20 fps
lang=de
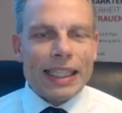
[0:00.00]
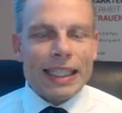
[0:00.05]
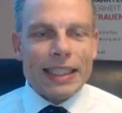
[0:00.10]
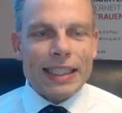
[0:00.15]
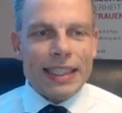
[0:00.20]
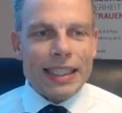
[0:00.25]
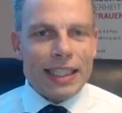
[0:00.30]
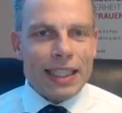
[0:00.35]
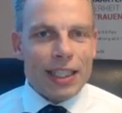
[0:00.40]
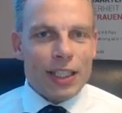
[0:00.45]

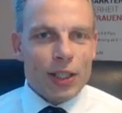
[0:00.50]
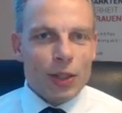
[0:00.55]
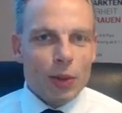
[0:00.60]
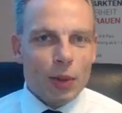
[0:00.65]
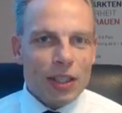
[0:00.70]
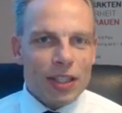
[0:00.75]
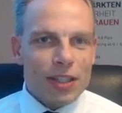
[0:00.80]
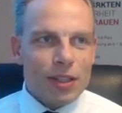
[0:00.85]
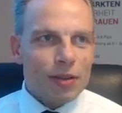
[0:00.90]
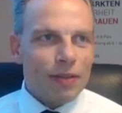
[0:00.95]
die ich
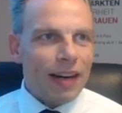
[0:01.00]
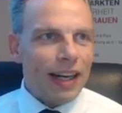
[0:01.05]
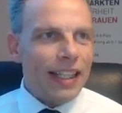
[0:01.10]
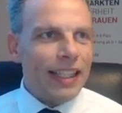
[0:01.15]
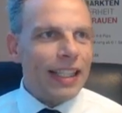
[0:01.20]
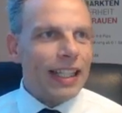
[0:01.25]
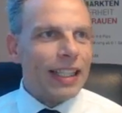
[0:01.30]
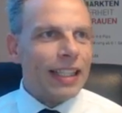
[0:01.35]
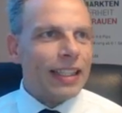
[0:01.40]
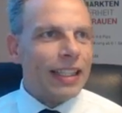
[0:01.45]
nur zu
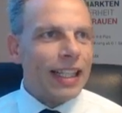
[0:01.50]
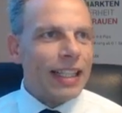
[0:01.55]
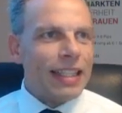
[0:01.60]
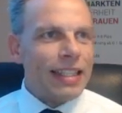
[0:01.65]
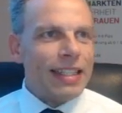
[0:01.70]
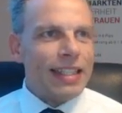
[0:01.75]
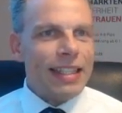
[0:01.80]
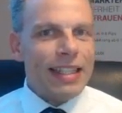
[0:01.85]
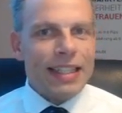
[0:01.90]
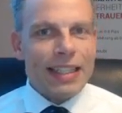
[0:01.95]
Weihnachten
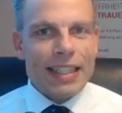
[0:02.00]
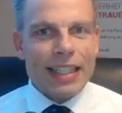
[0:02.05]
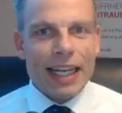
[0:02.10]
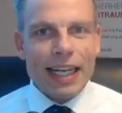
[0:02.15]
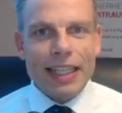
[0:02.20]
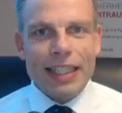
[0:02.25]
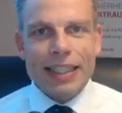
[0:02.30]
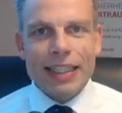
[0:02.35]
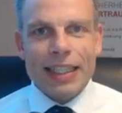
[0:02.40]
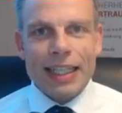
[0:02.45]
anziehen kann.